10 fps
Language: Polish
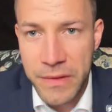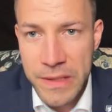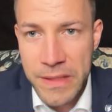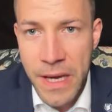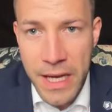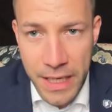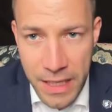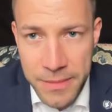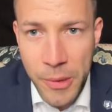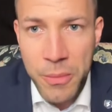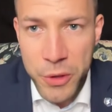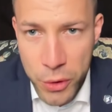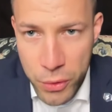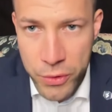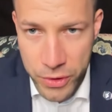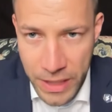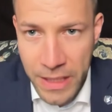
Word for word: Więc Gazprom już